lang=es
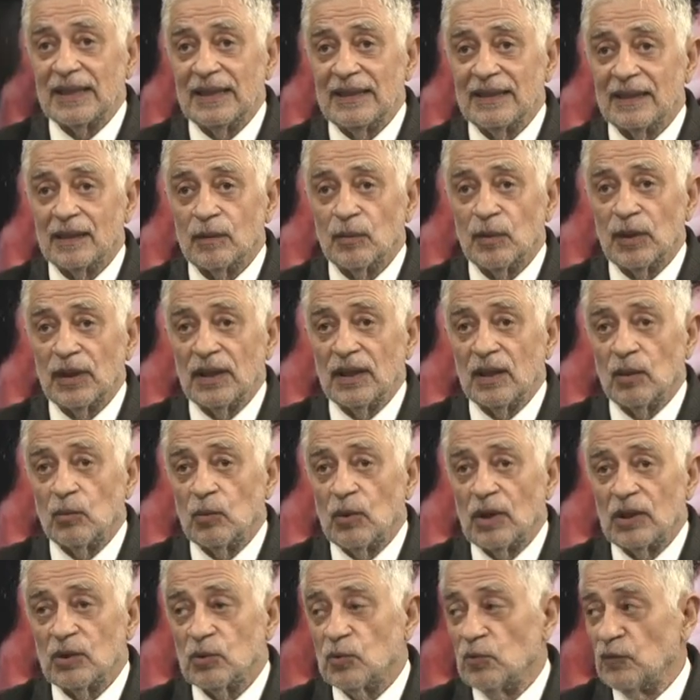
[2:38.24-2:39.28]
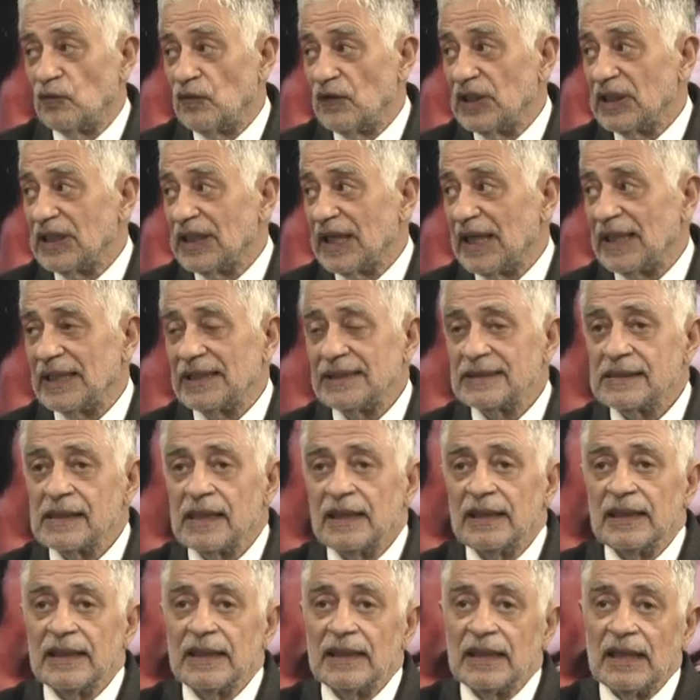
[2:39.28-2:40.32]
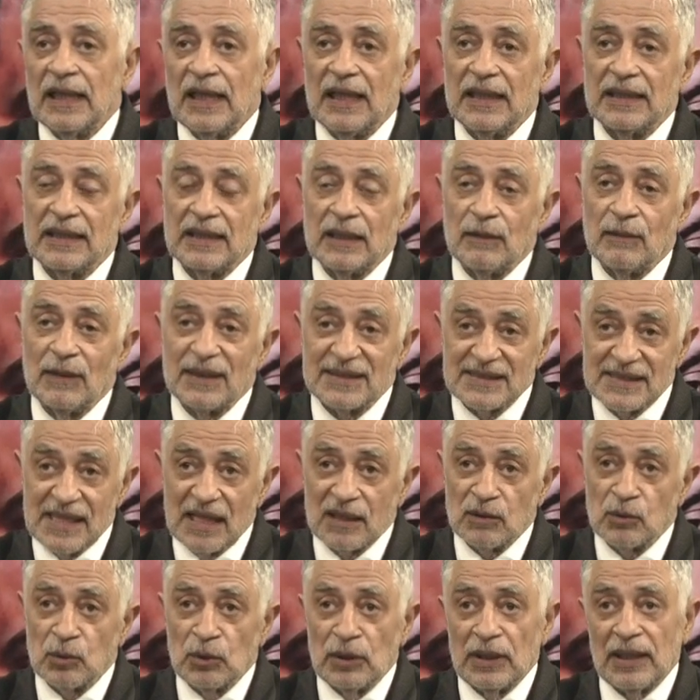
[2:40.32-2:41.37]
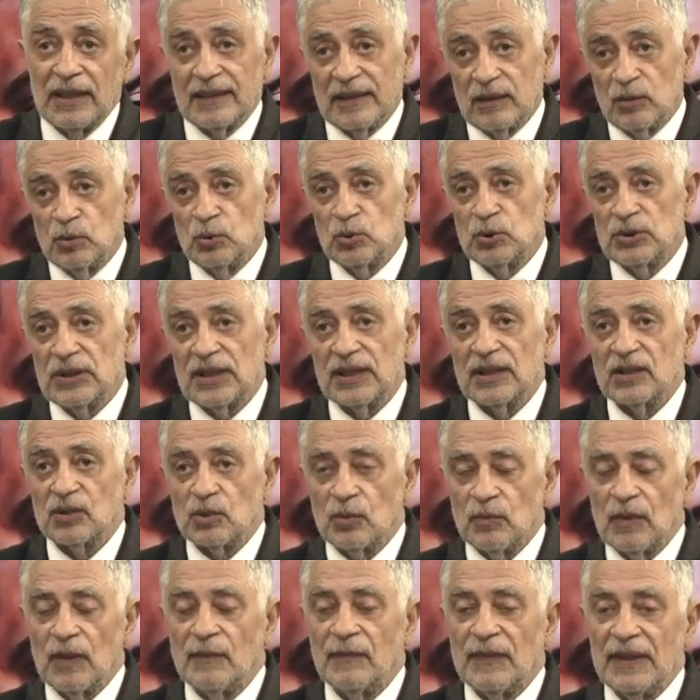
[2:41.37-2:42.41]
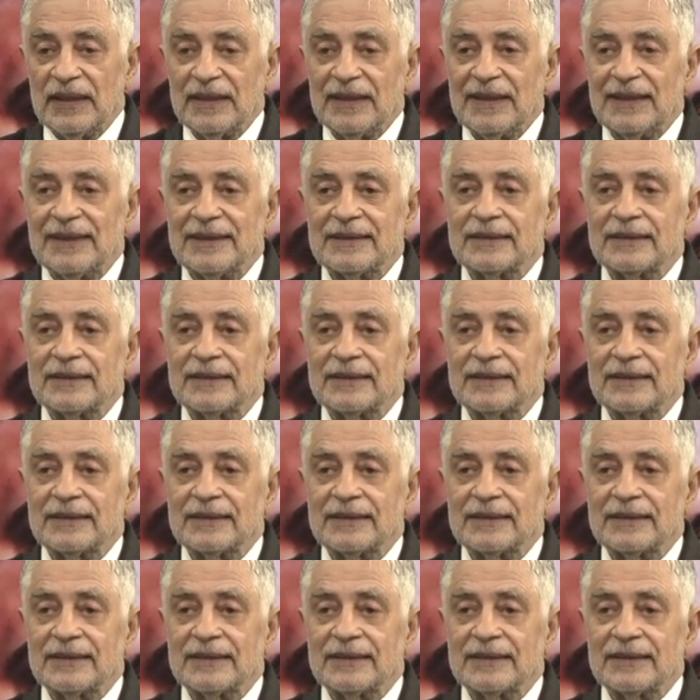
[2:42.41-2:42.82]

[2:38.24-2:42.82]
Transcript: que intervenga o algún fiscal este, basado en la denuncia de Tomás Mente.